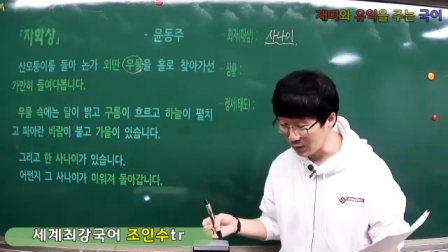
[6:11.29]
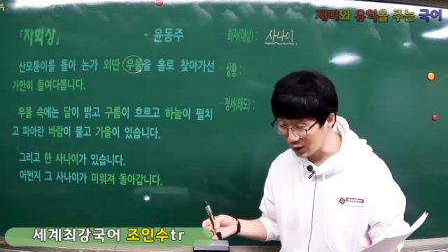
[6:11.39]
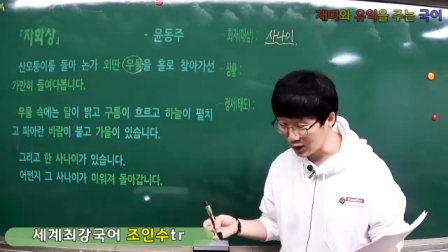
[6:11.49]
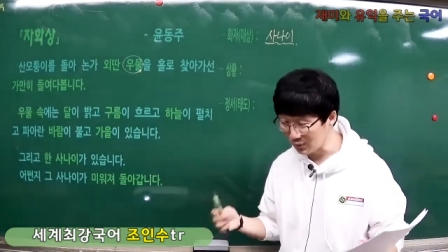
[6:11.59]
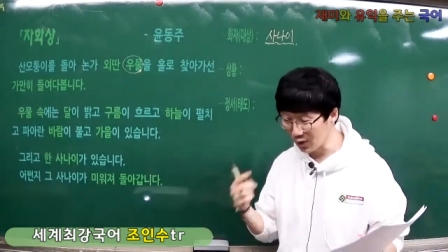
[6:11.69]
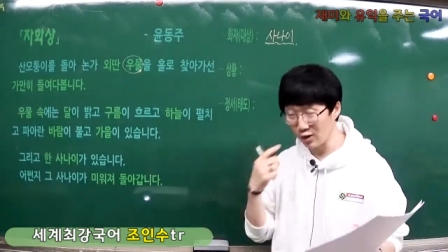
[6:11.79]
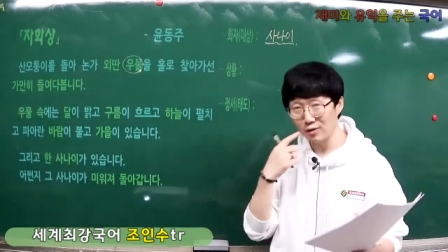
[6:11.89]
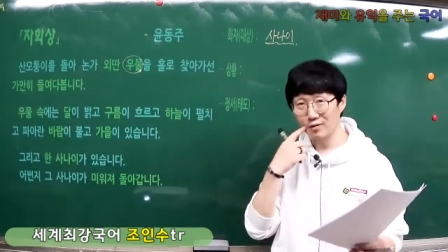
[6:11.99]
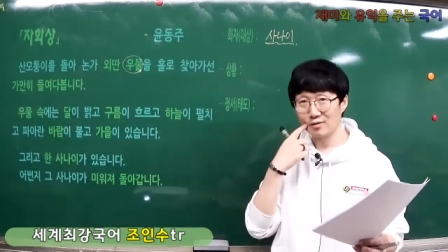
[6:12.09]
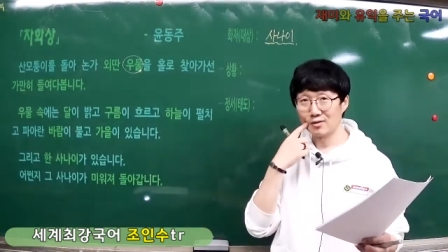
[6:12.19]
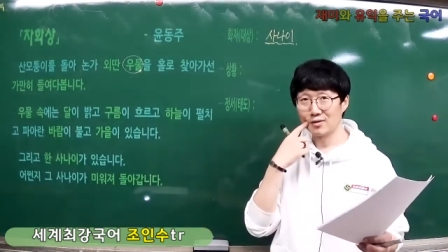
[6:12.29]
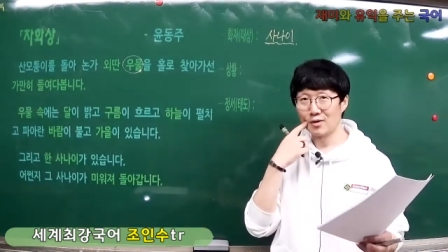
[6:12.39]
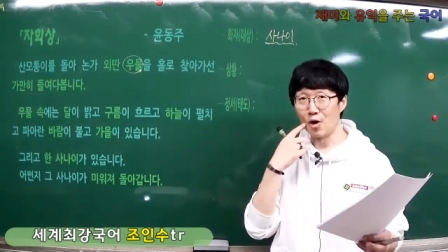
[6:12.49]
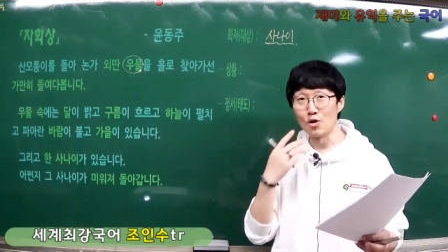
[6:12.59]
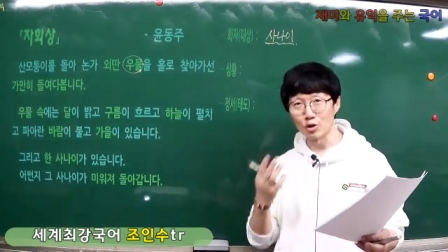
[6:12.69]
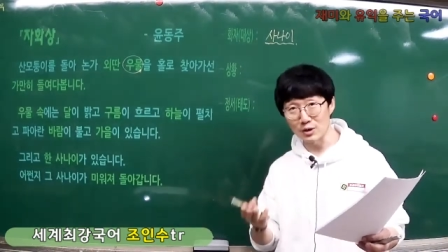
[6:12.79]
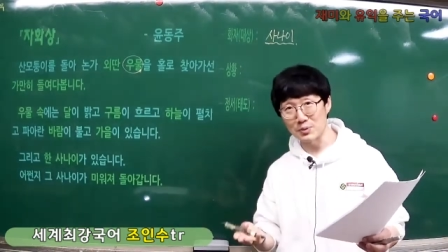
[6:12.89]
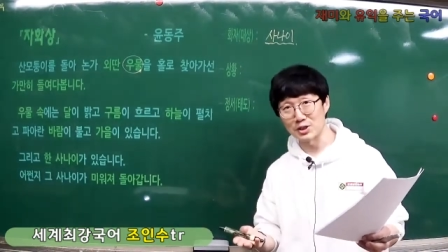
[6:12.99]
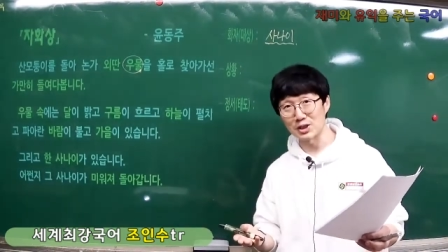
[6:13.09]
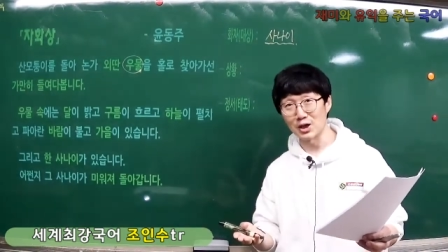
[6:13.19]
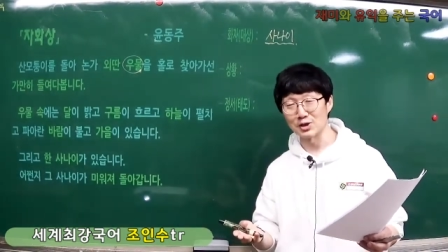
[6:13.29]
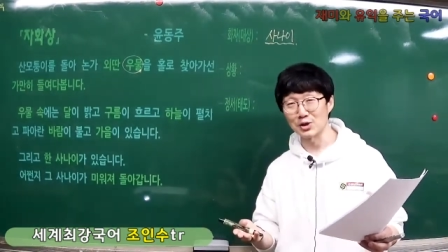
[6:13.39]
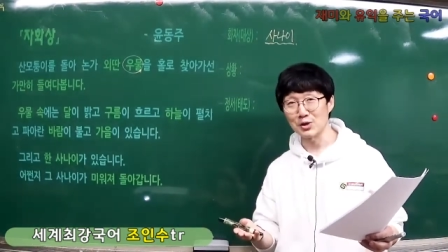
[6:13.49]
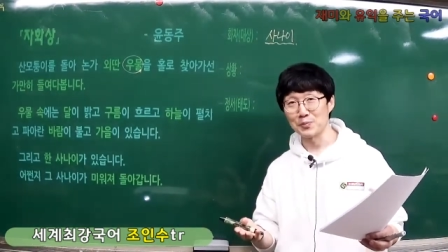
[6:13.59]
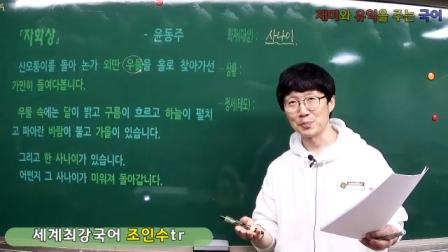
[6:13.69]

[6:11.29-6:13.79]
비치면 얼굴이 비치겠죠?